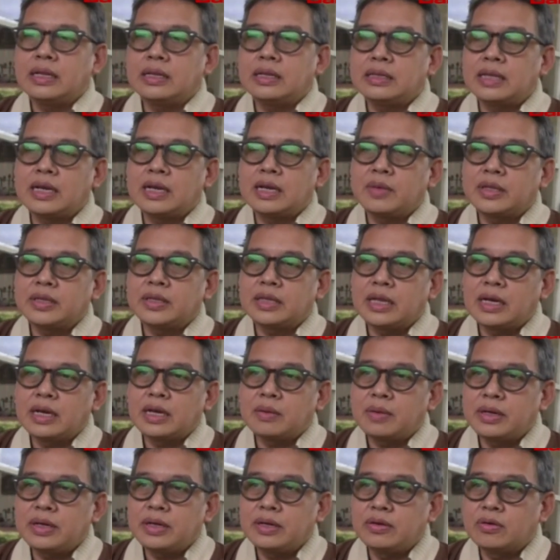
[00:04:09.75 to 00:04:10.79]
dan
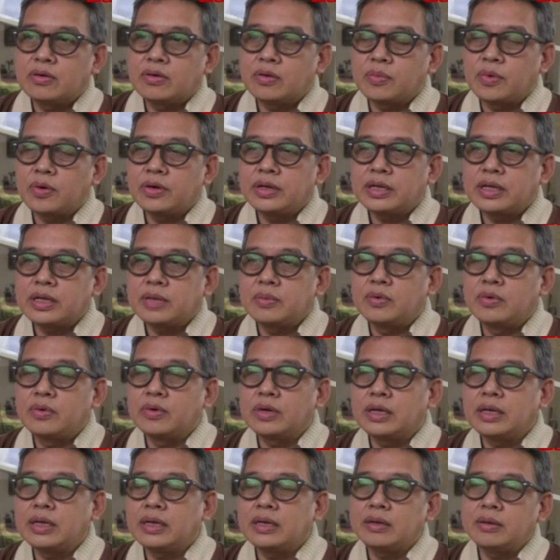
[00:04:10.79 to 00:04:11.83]
tanaman-tanaman hidroponik yang
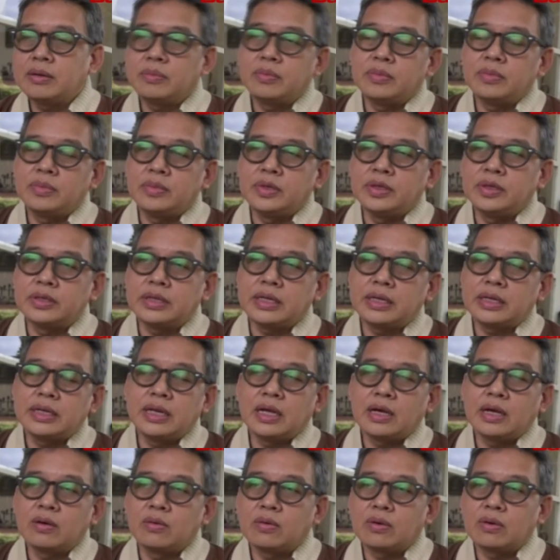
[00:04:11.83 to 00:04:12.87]
mungkin bisa
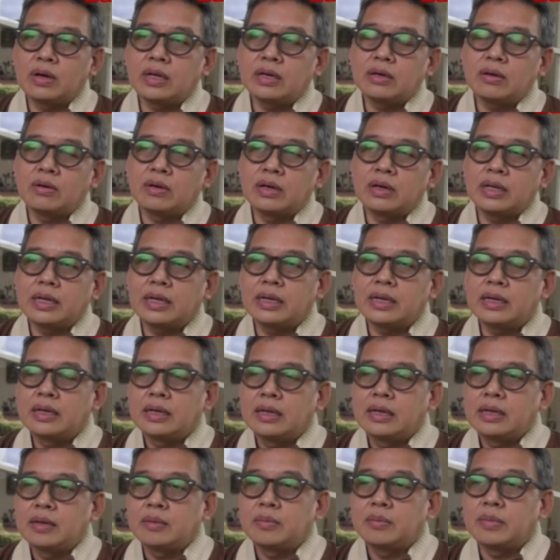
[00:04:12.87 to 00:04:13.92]
dilakukan oleh
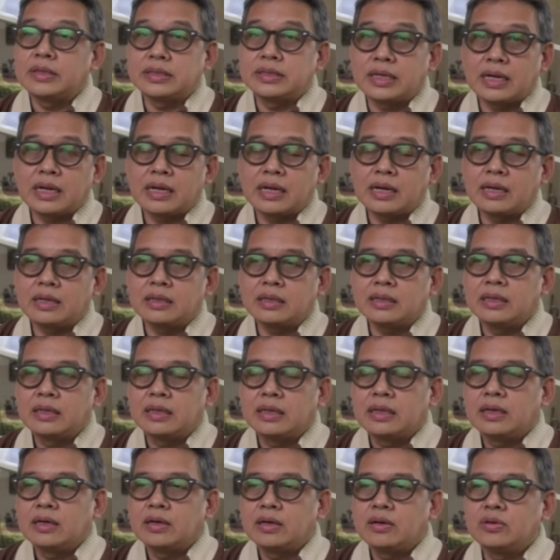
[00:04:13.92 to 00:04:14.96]

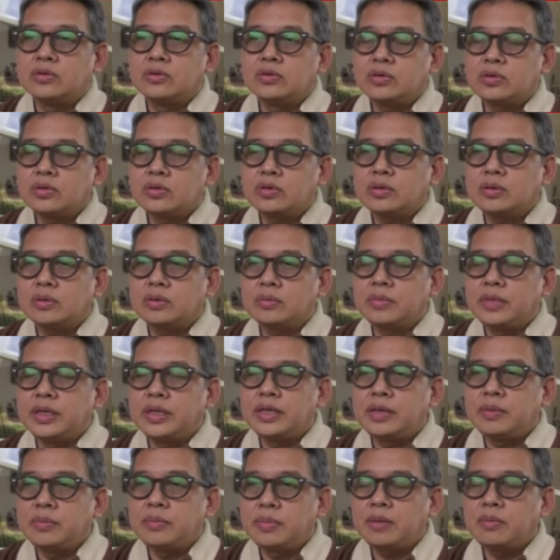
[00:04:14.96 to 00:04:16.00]
masyarakat untuk
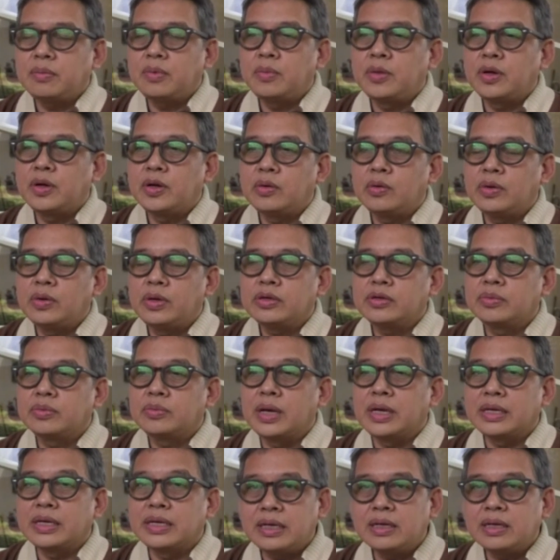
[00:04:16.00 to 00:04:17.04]
minimal memenuhi
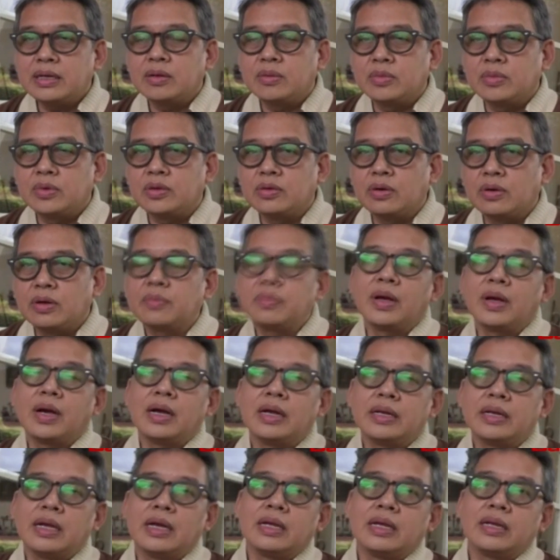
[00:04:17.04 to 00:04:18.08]
sebagian kebutuhan
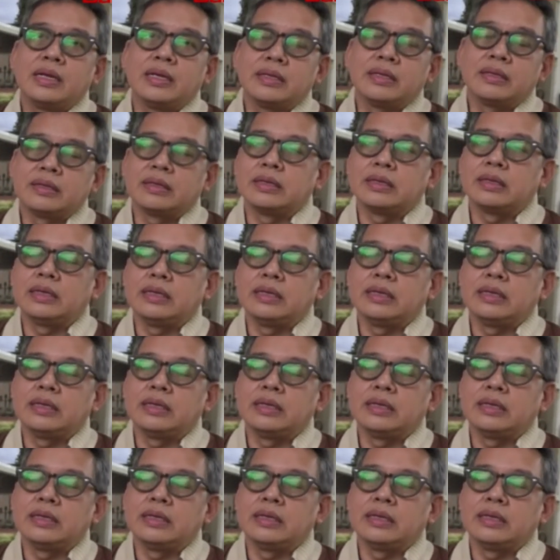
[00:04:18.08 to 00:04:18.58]
pangan yang ada.